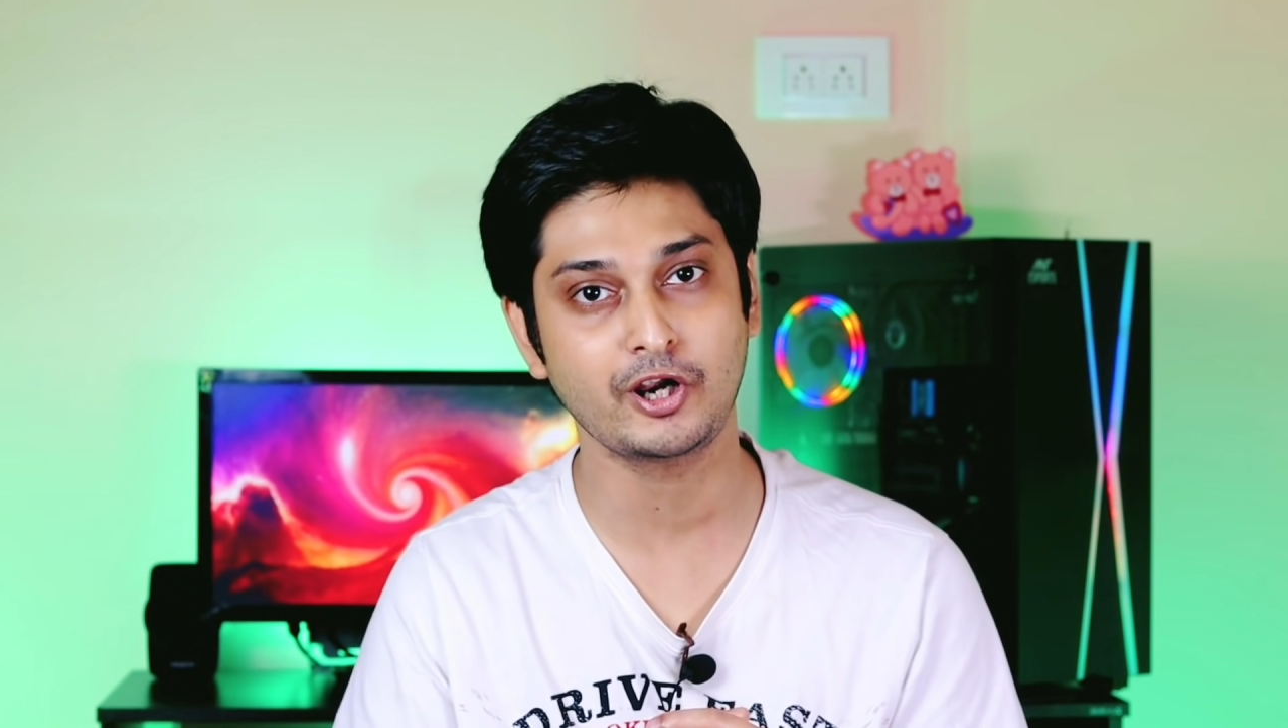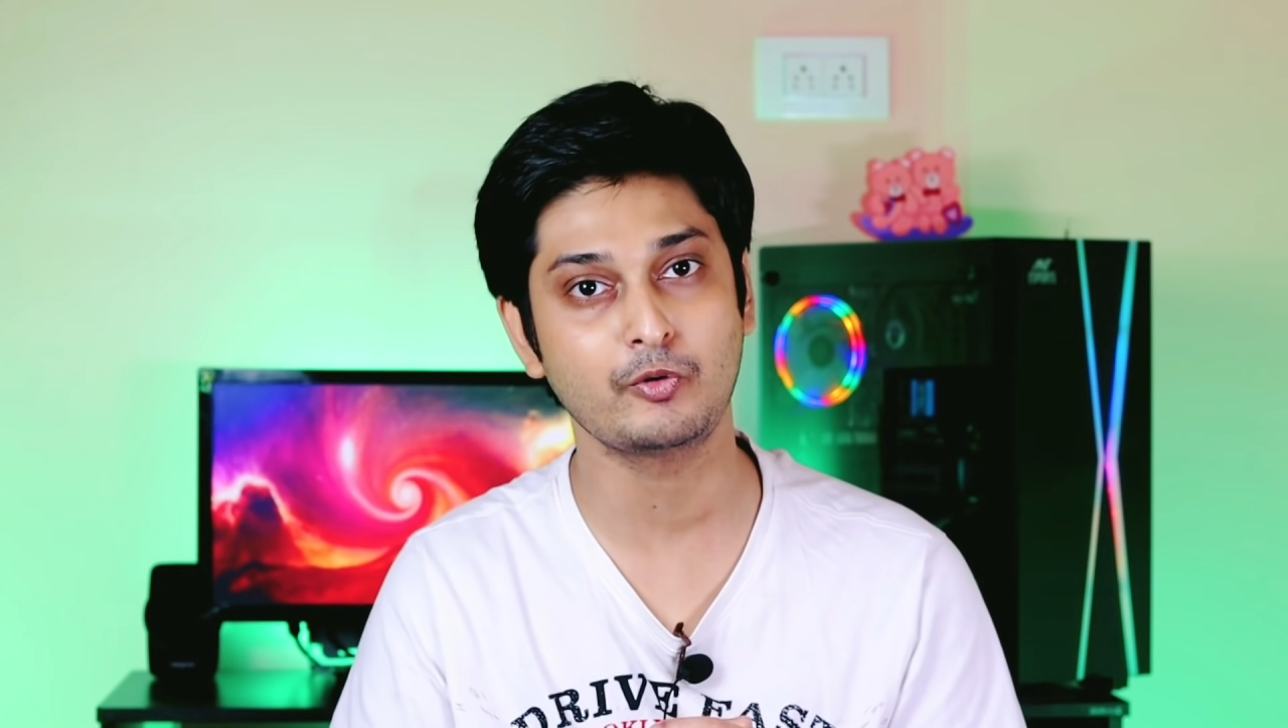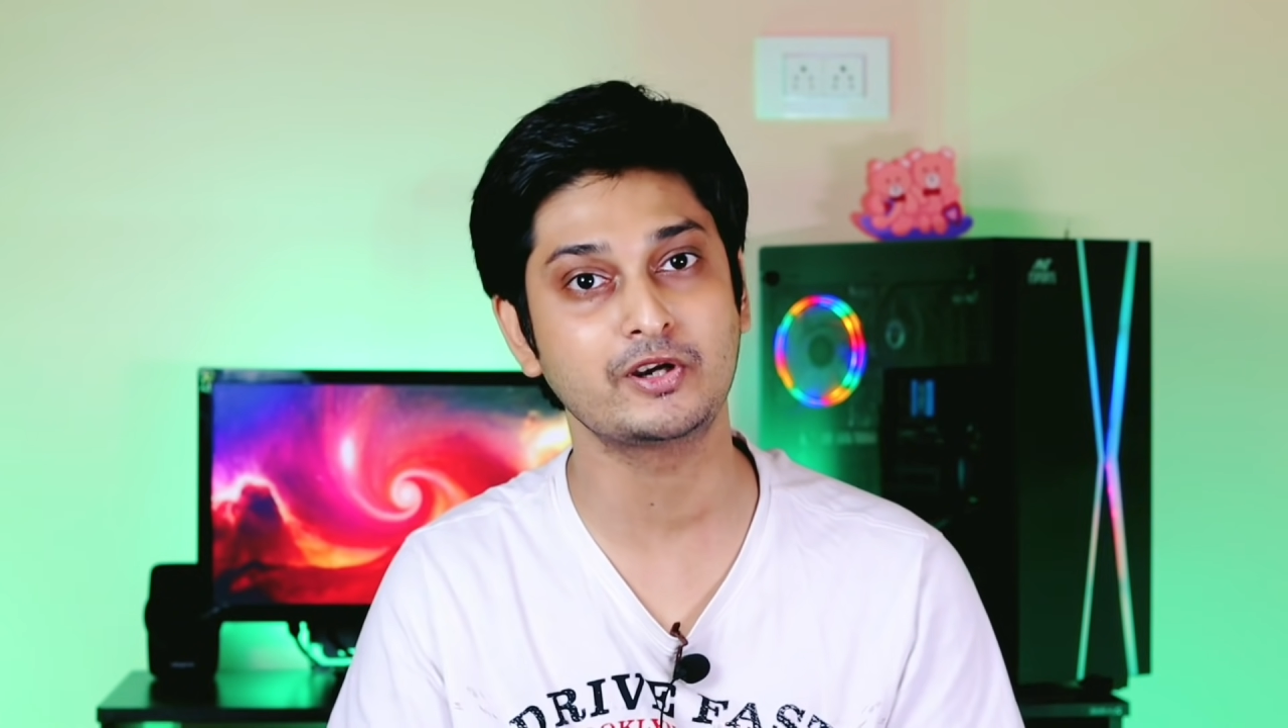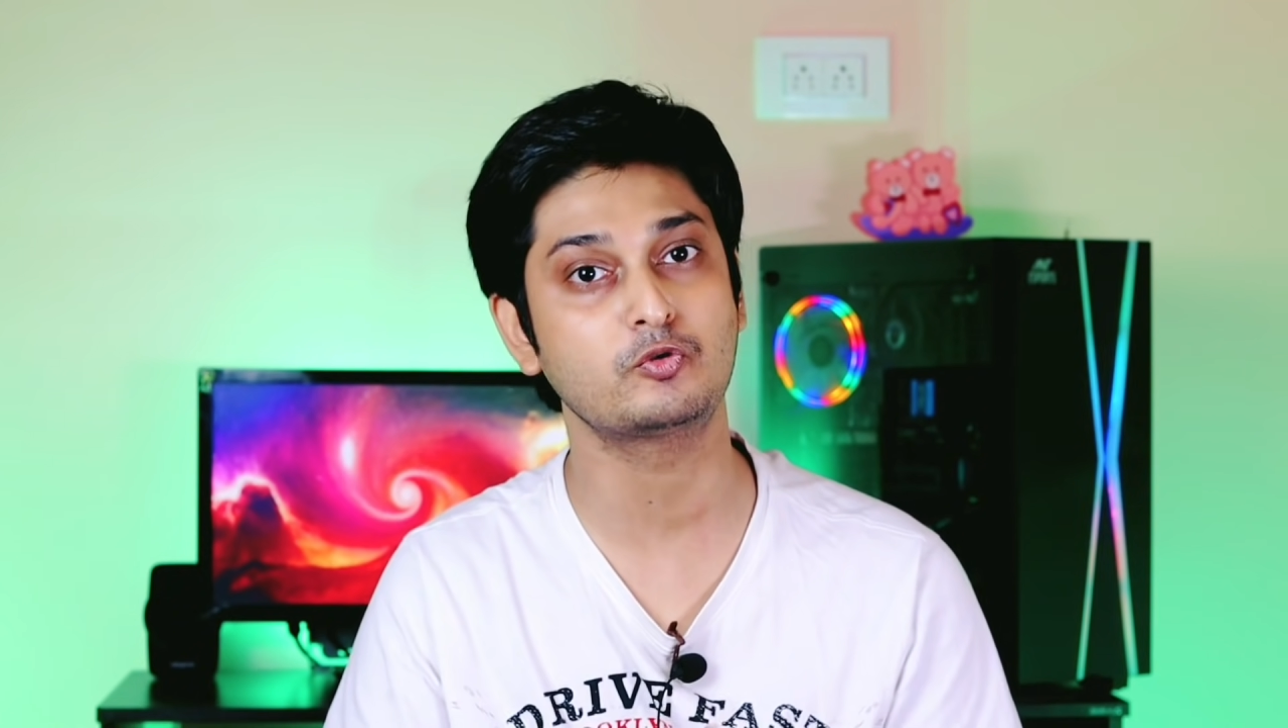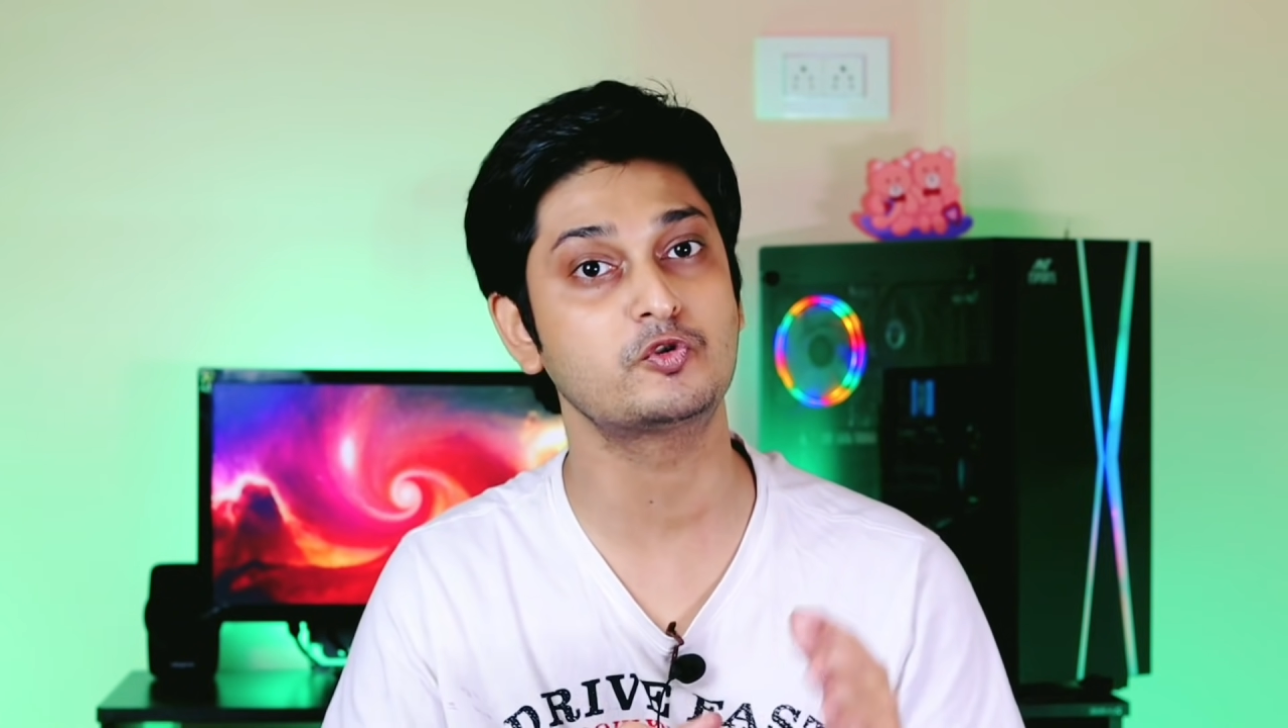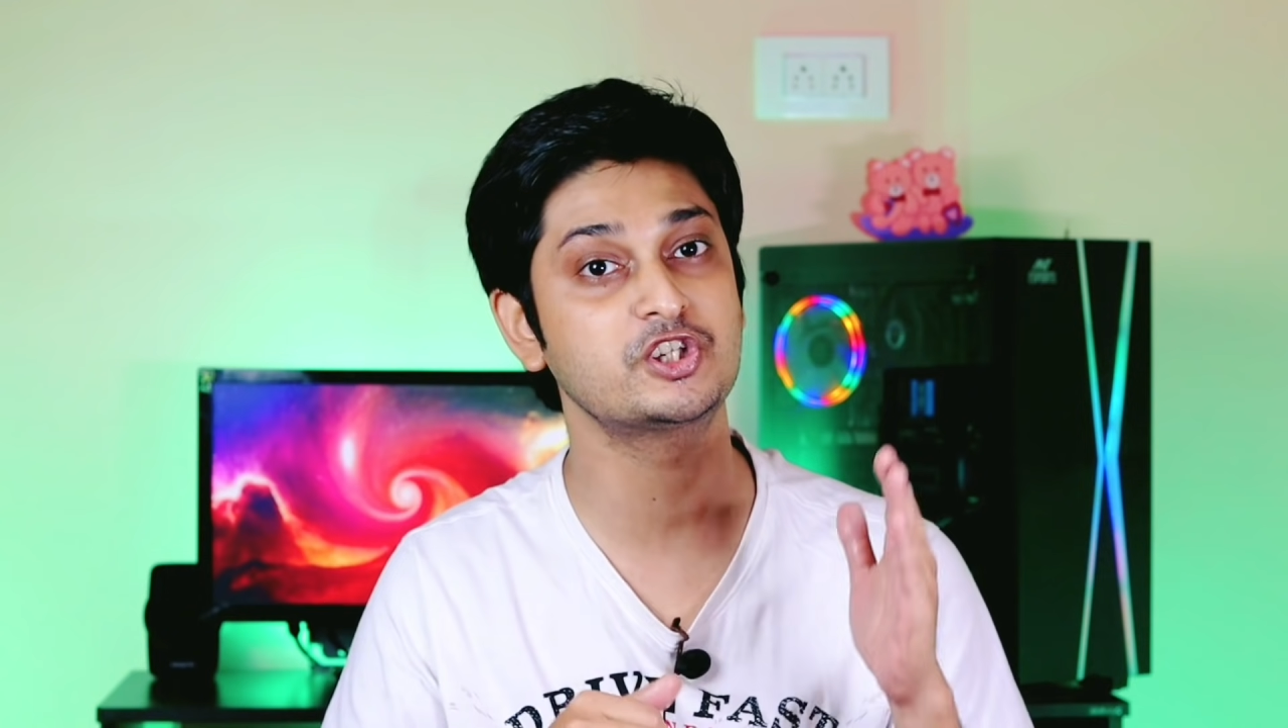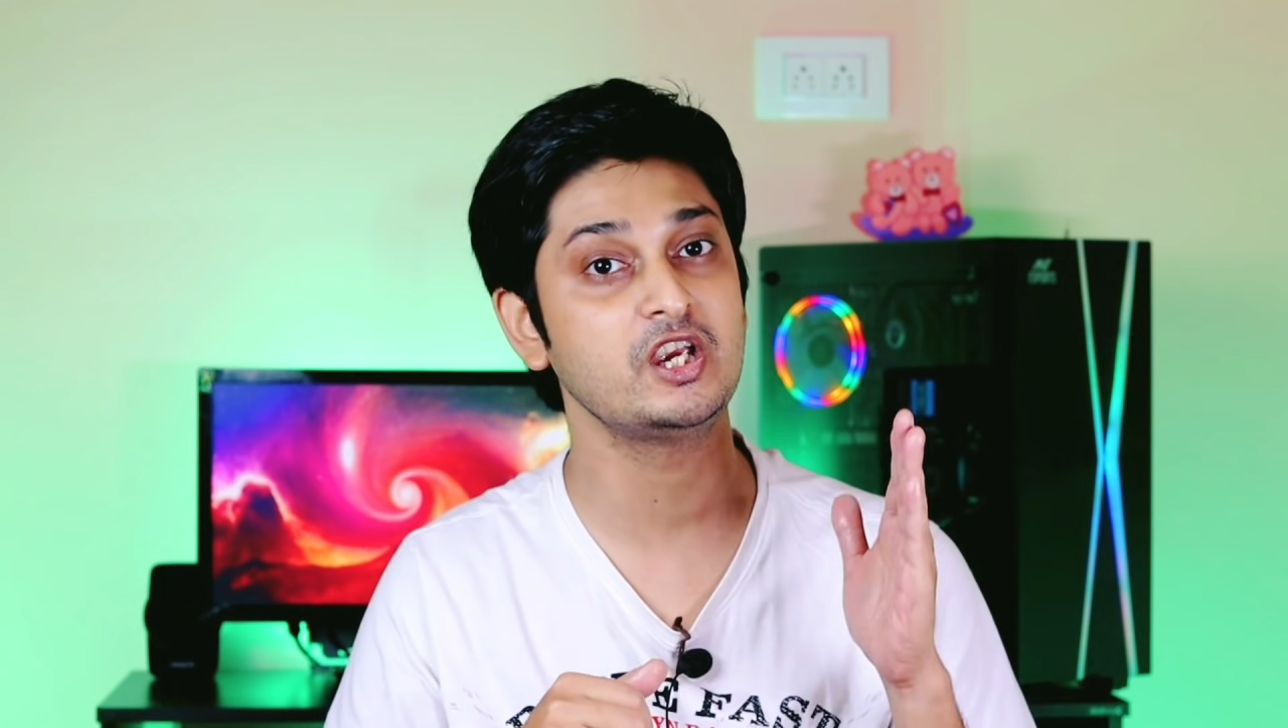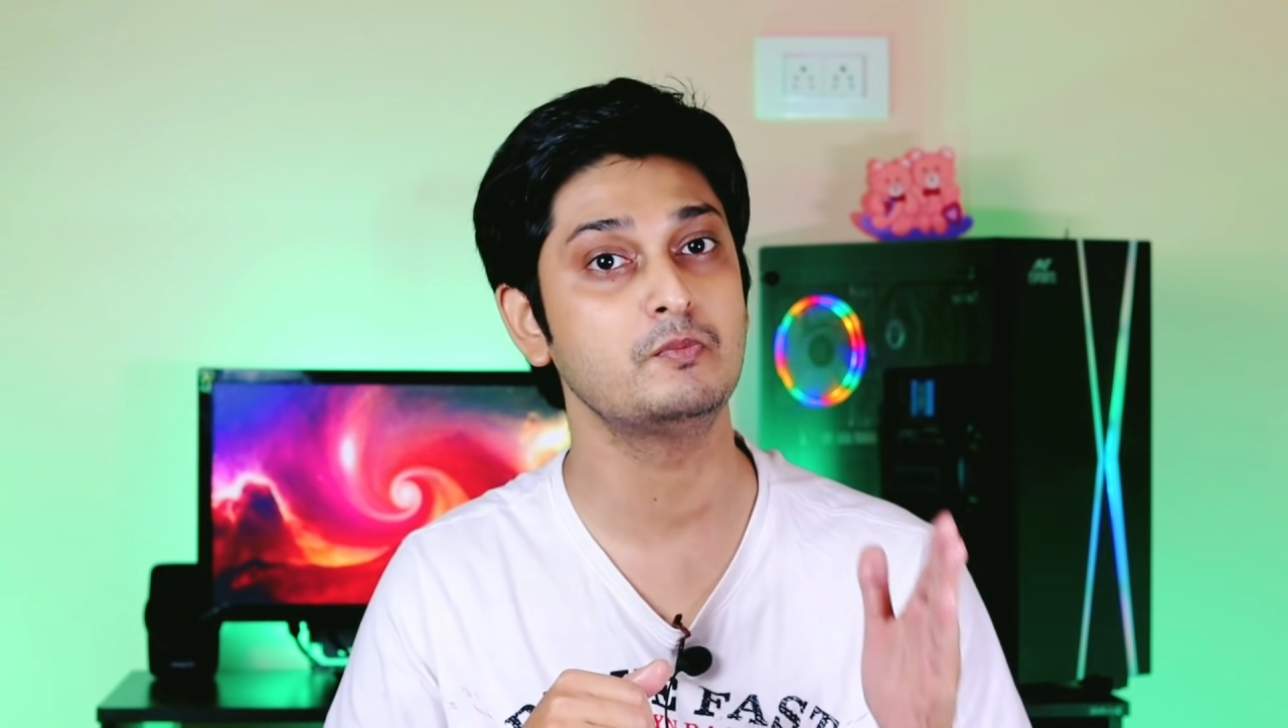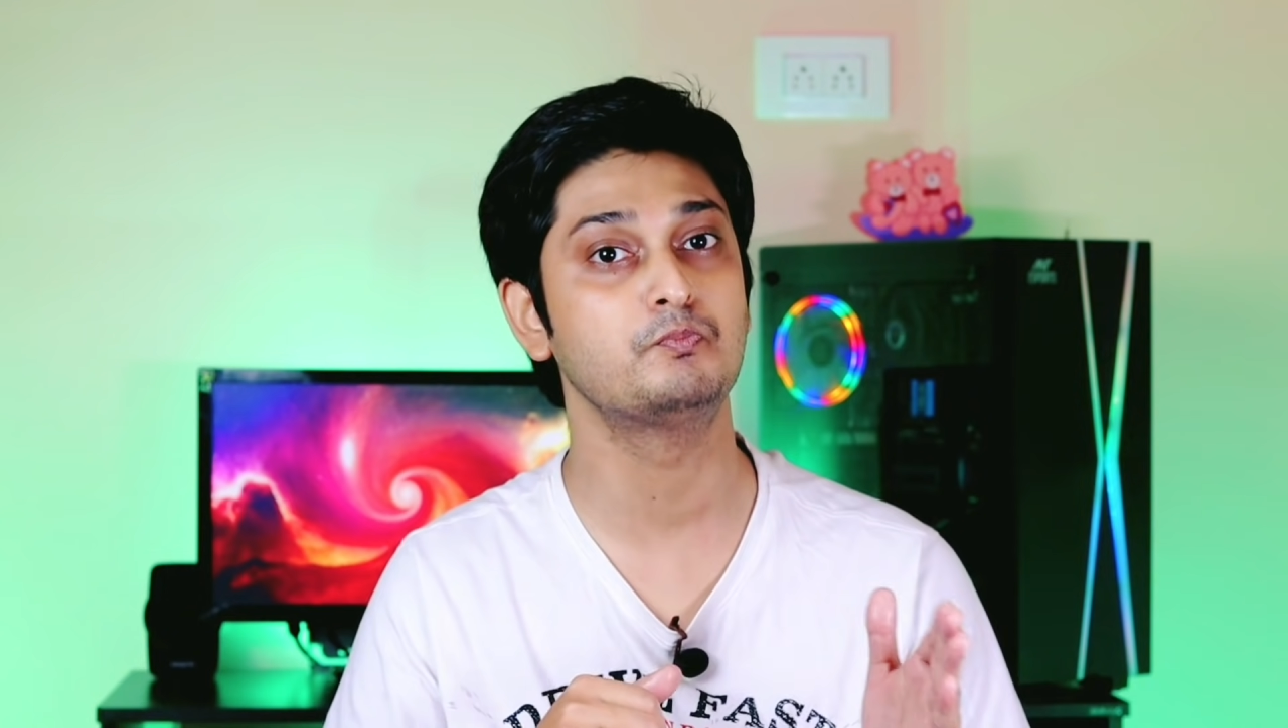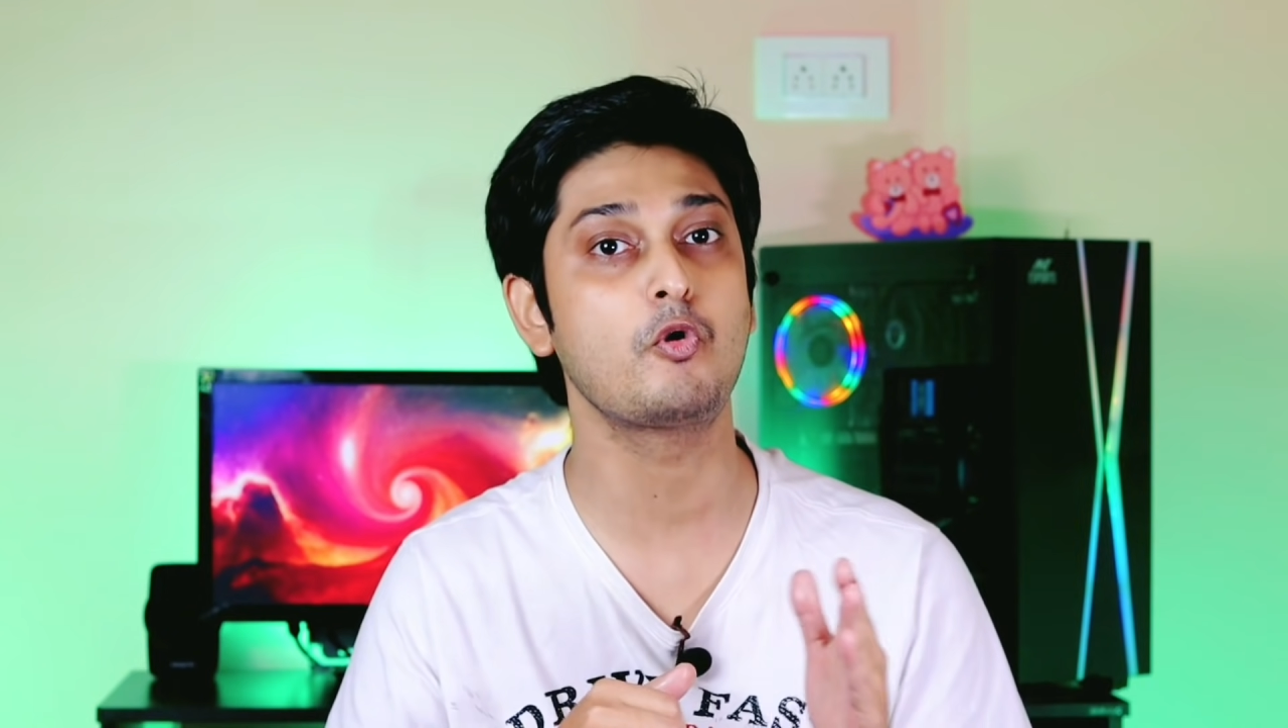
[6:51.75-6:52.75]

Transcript: ফোনের ওয়েট করছি